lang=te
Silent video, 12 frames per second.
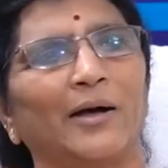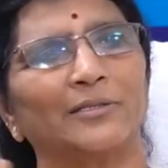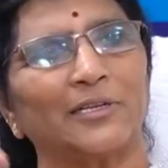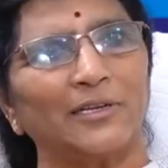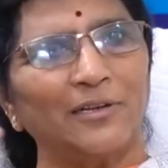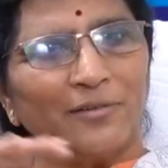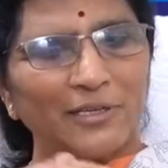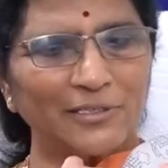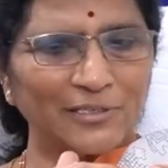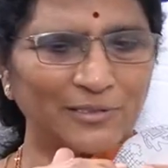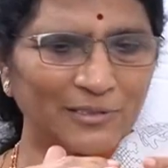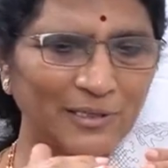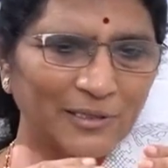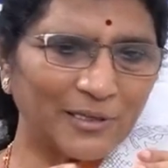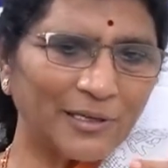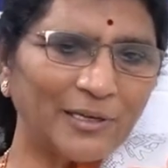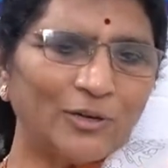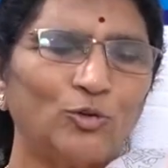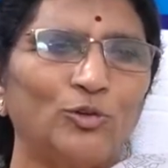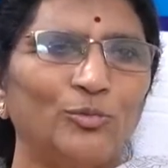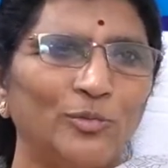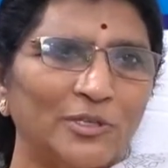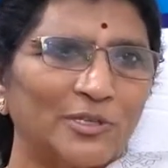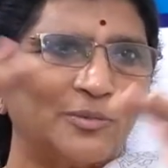ఆ సన్నివేశానికి
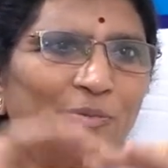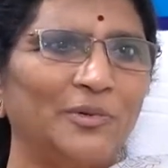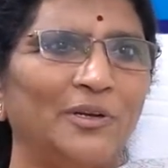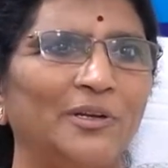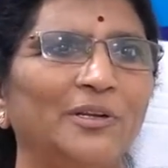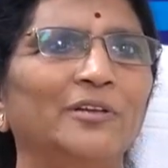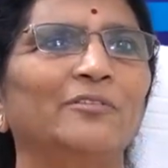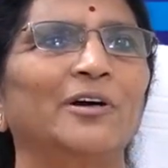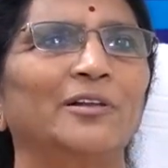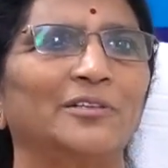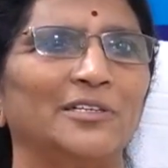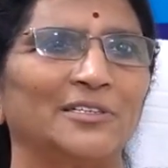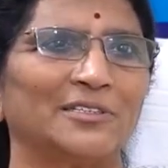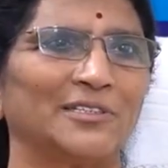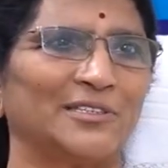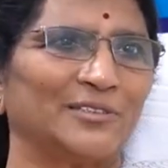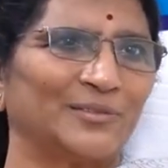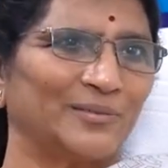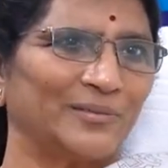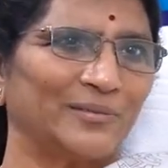కుటుంబ సభ్యుల్ని ఇన్వాల్వ్ చేశాడు